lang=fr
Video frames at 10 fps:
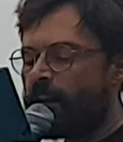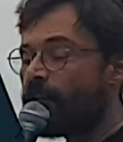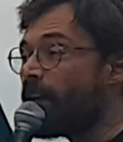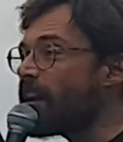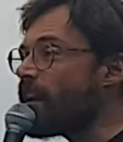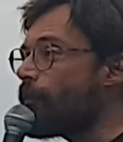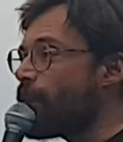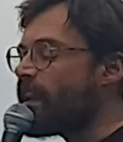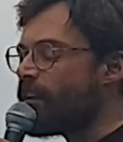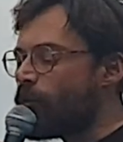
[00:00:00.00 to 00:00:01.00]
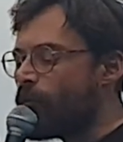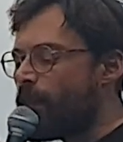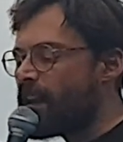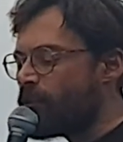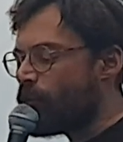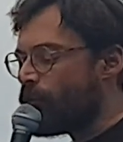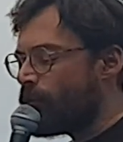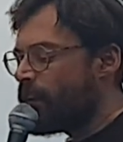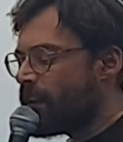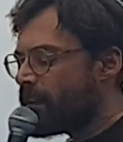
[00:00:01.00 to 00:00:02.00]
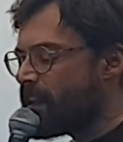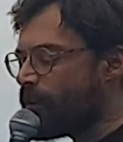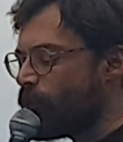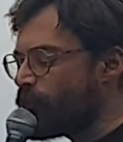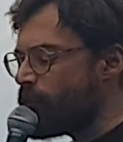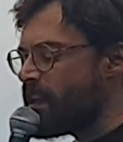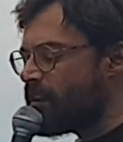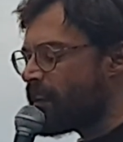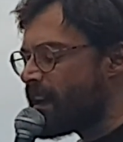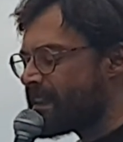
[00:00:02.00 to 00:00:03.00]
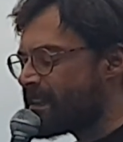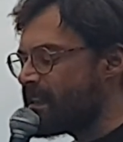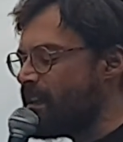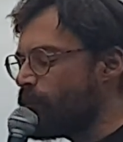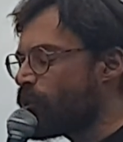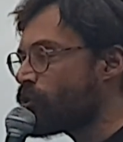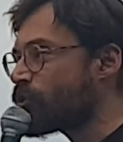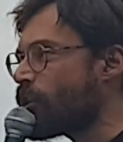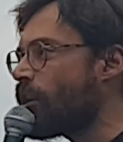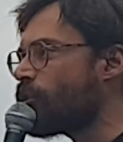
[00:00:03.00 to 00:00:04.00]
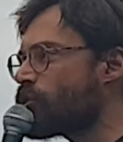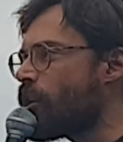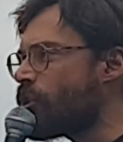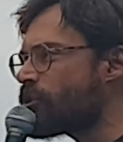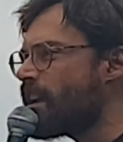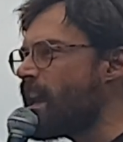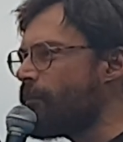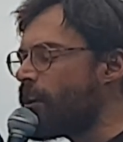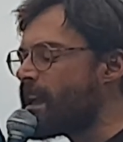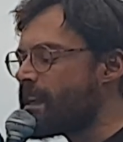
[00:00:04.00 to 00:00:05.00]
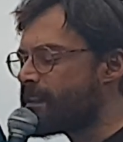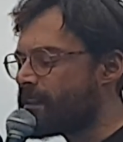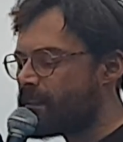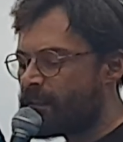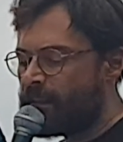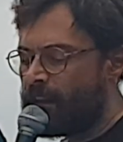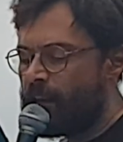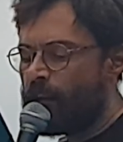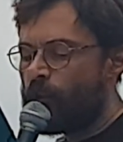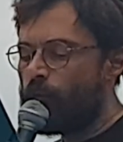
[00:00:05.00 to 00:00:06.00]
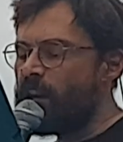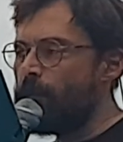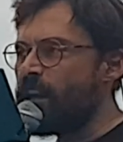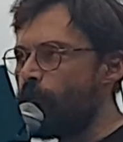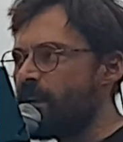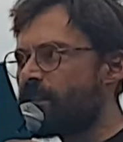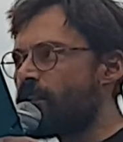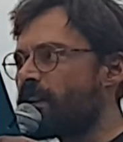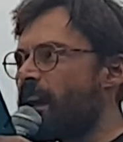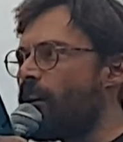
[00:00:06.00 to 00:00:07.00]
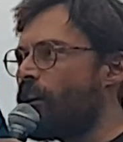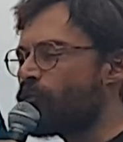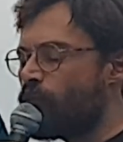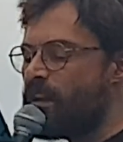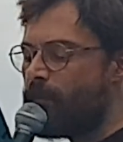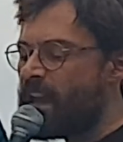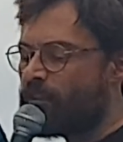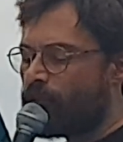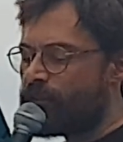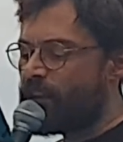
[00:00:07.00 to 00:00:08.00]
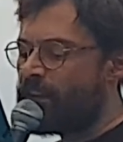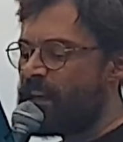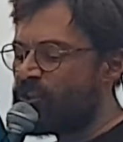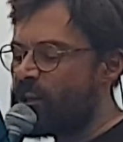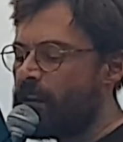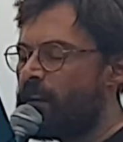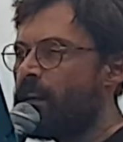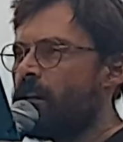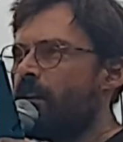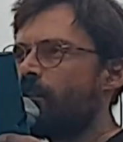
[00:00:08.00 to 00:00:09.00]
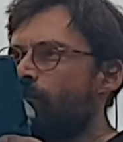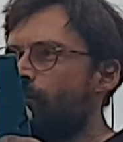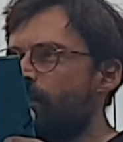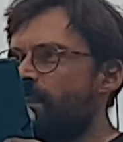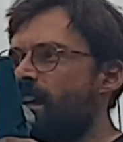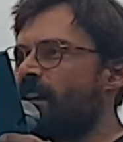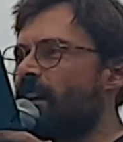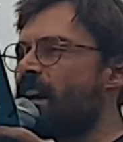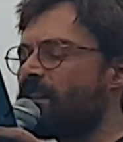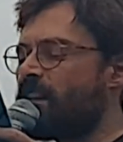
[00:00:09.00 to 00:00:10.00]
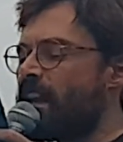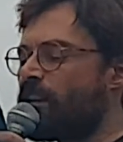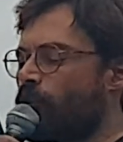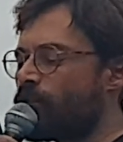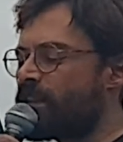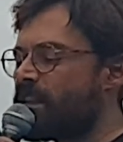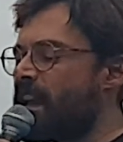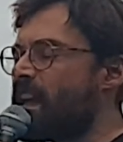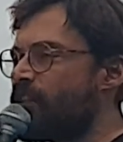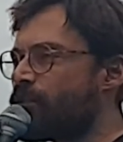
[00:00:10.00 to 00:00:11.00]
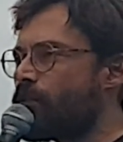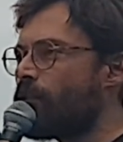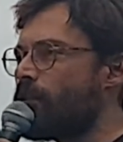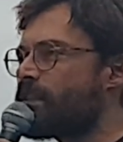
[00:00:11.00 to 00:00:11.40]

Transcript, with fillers: va grimper au balcon qui conduit à la cime de Sir George Everest. 8848 mètres enneigés. Tu tiendras tête au ciel sur le